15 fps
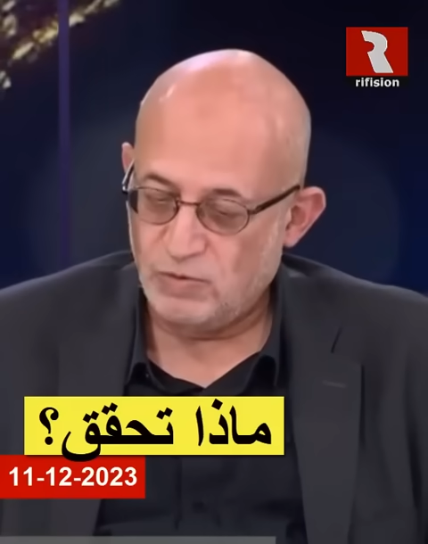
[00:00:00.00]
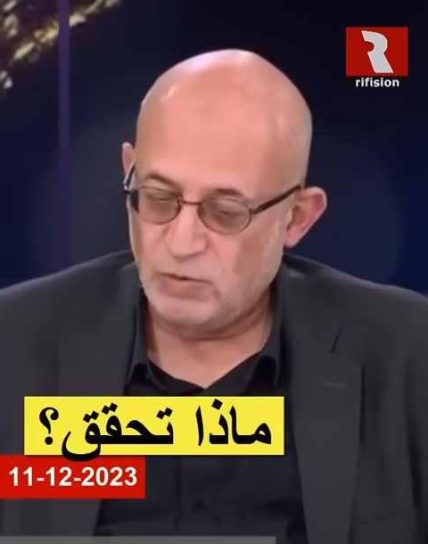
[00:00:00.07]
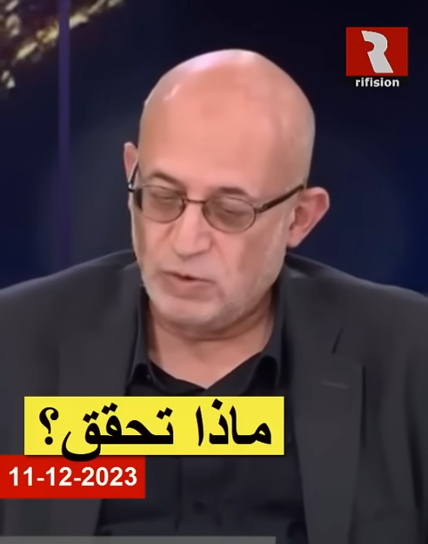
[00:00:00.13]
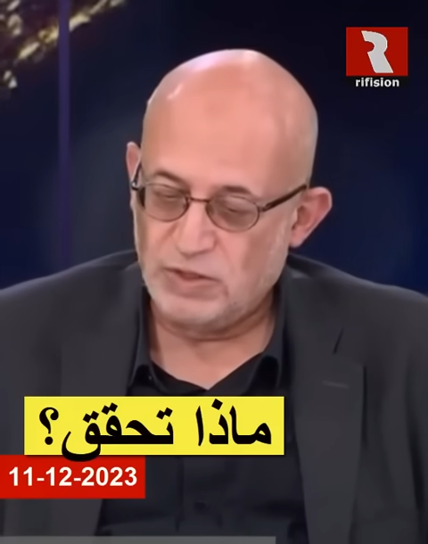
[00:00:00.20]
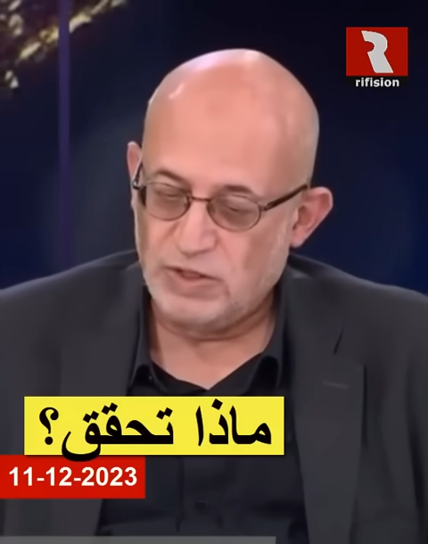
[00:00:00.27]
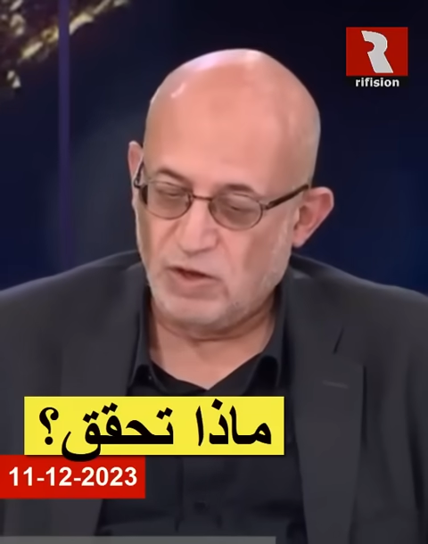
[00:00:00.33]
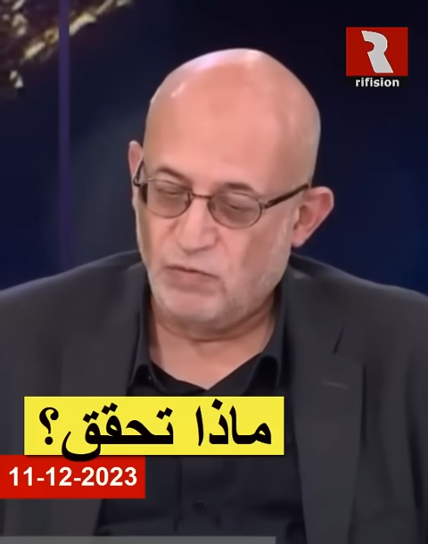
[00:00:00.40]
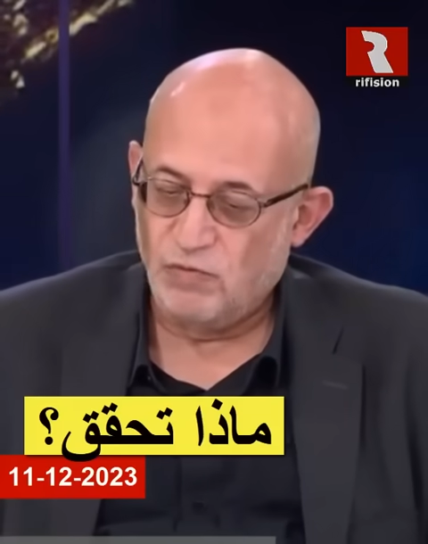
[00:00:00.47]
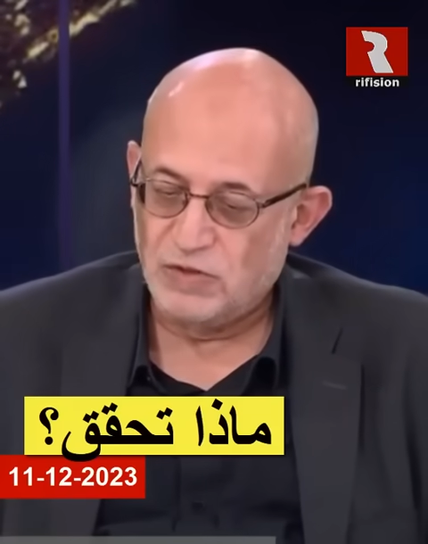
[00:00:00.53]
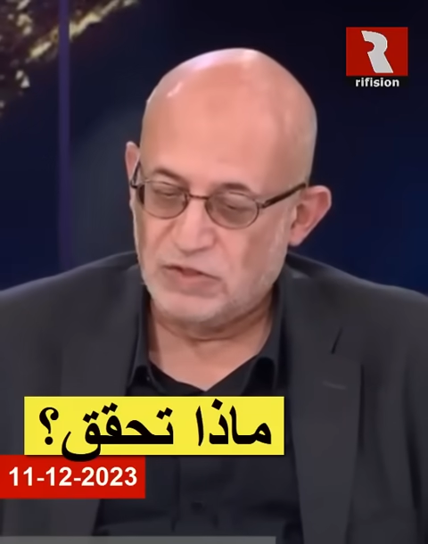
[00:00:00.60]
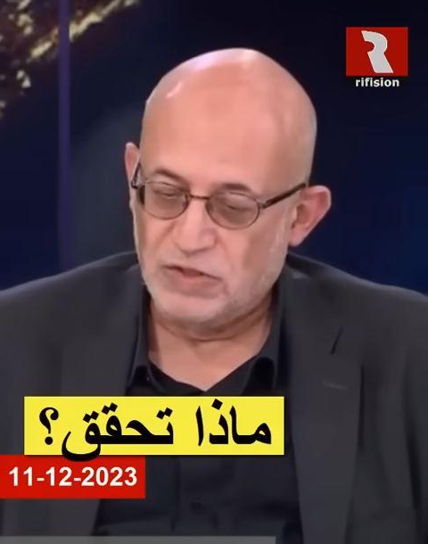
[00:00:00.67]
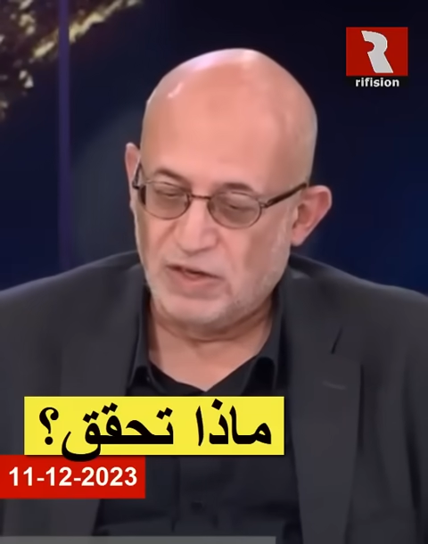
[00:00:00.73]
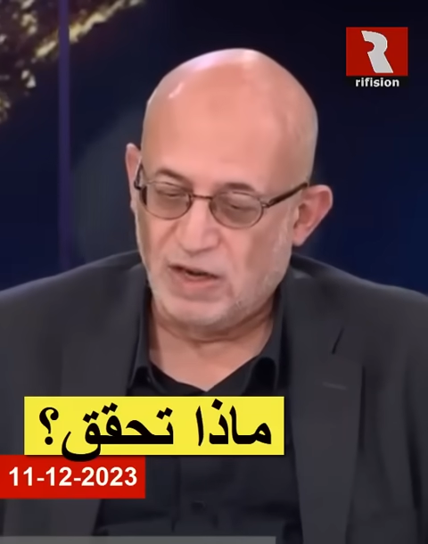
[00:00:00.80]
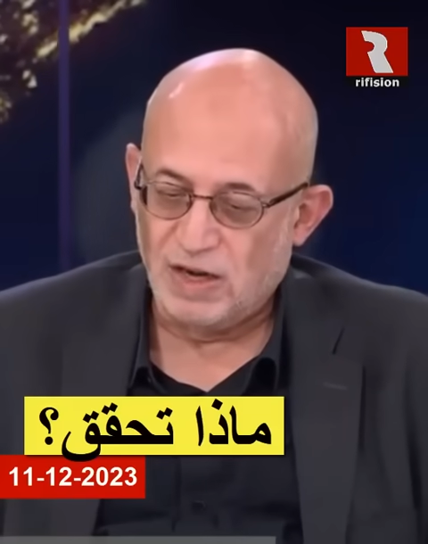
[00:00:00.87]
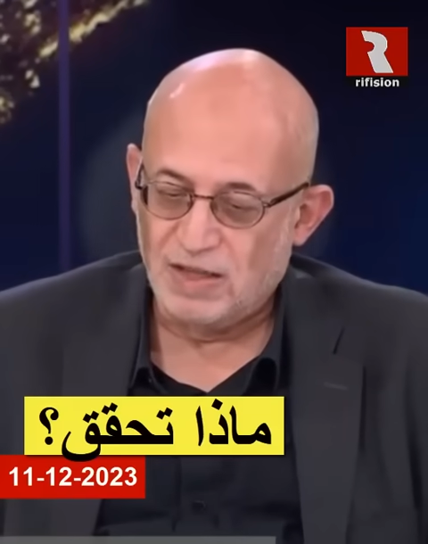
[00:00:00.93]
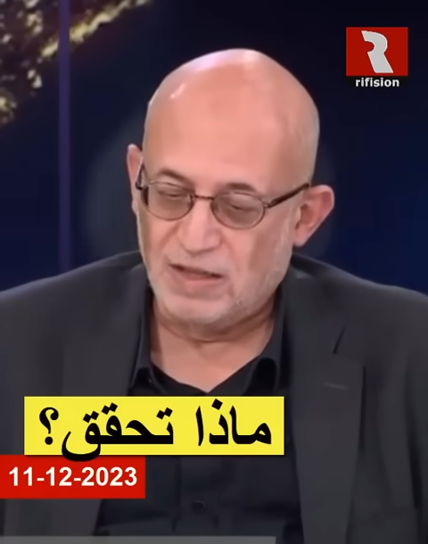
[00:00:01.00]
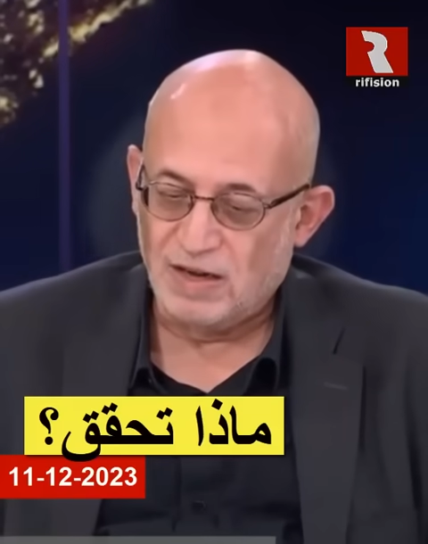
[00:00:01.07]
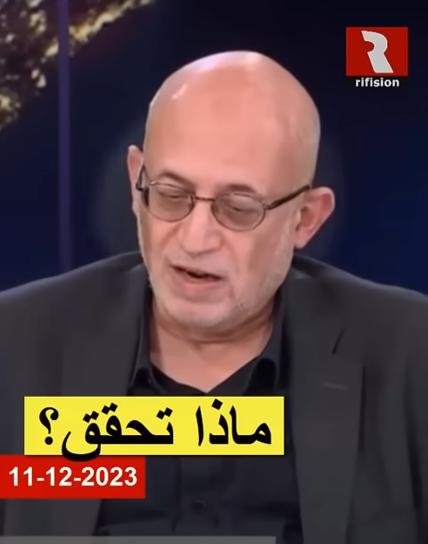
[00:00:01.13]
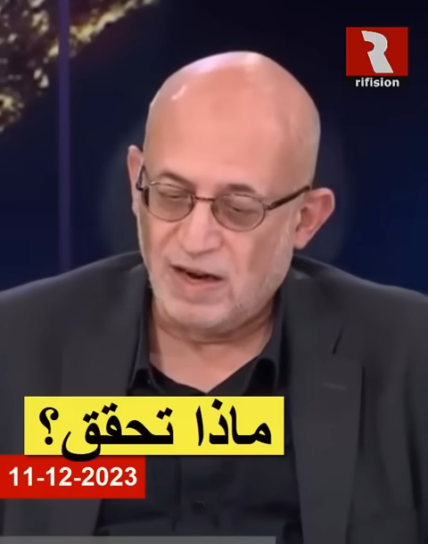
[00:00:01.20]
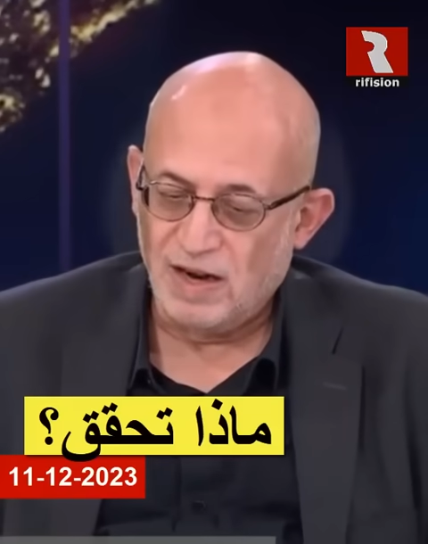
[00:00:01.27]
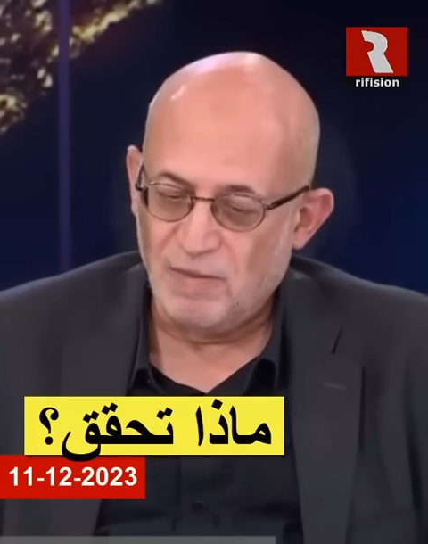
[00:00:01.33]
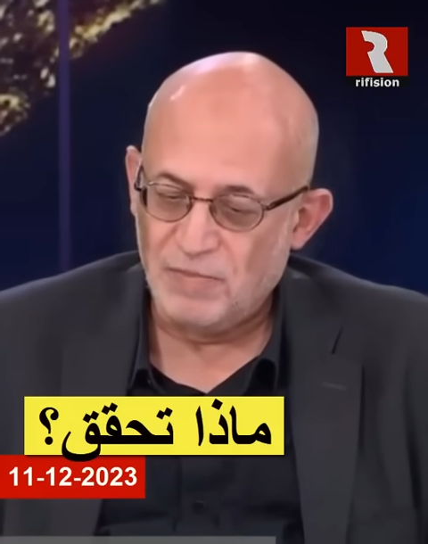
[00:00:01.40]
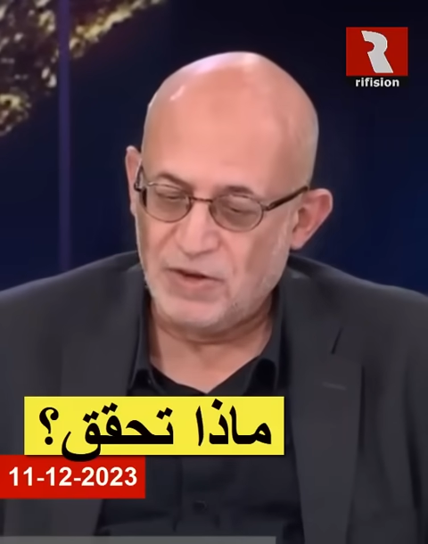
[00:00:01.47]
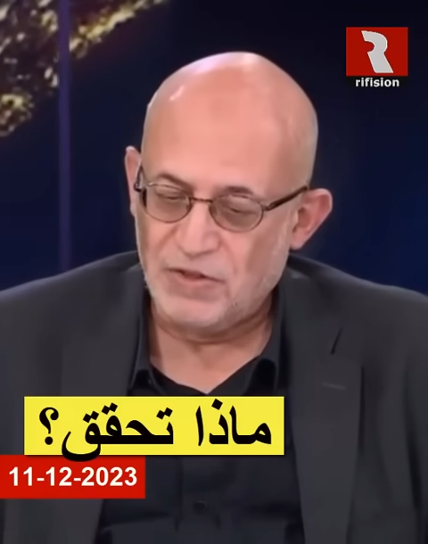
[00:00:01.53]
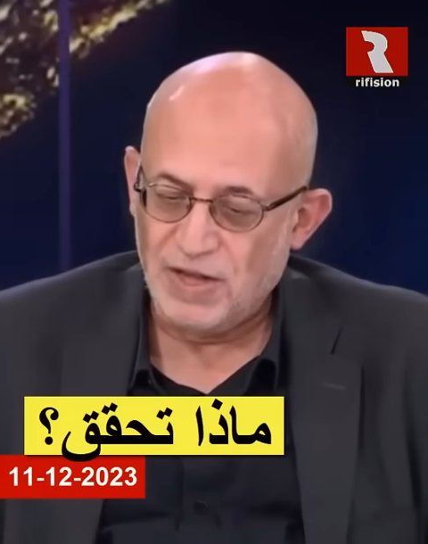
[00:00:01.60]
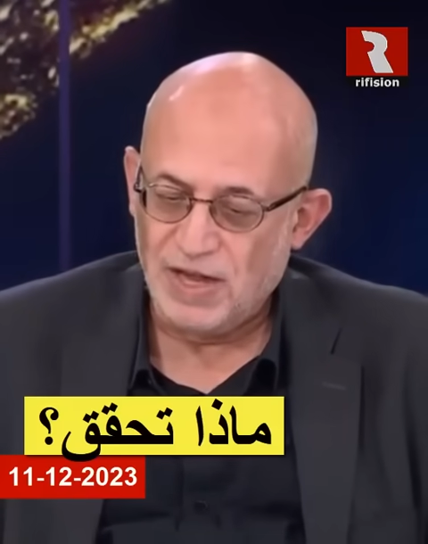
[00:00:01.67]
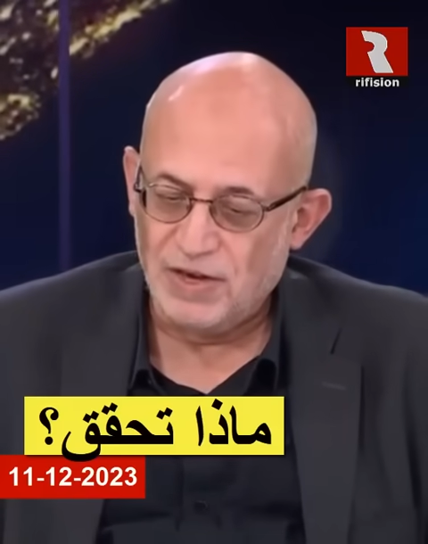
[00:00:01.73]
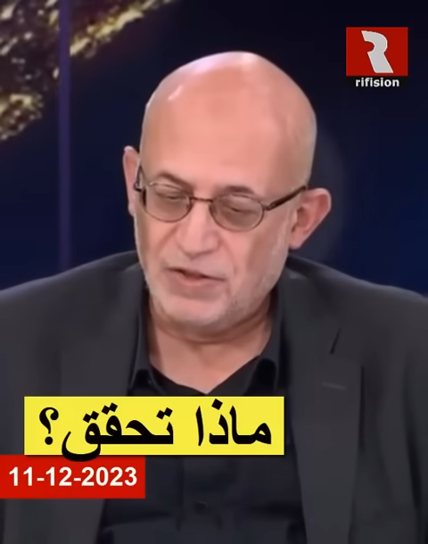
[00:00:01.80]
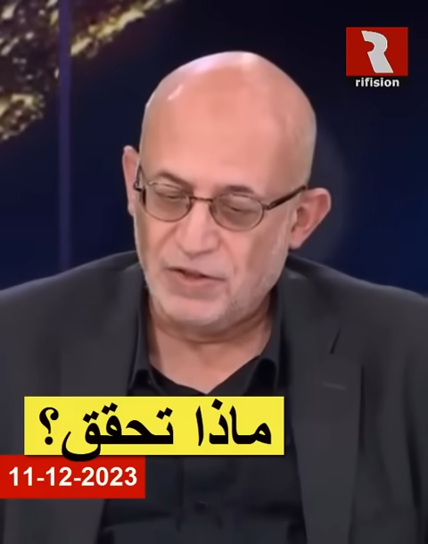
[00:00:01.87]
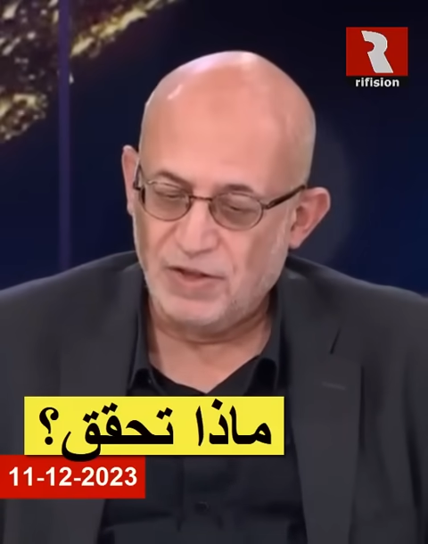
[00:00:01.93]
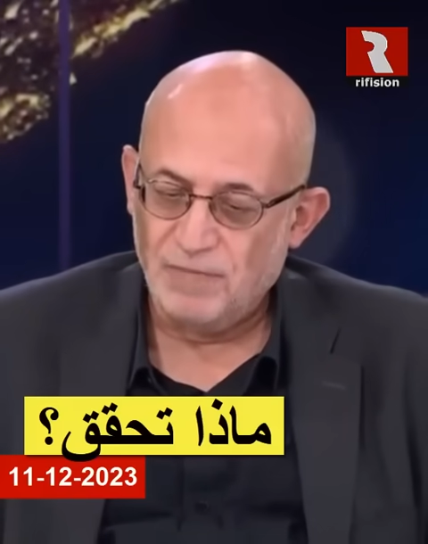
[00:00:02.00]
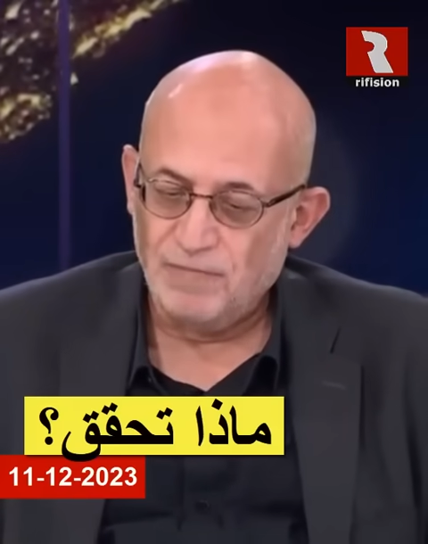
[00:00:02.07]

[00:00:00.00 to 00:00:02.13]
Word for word: وسأفصل أكثر الأمر الثالث